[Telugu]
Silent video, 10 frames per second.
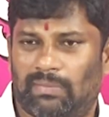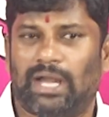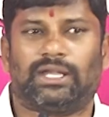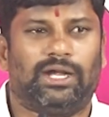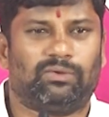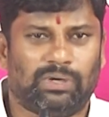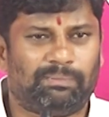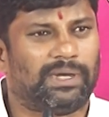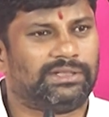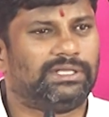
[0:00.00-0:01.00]
మాట్లాడకుండా
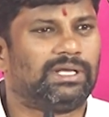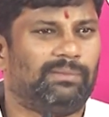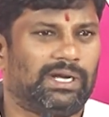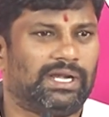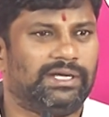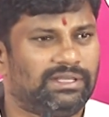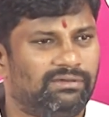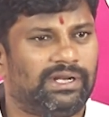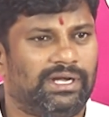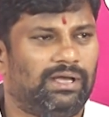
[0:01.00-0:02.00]
పద్ధతిగా మాట్లాడితే
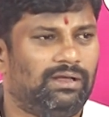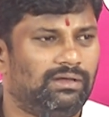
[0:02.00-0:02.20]
ఎవరైనా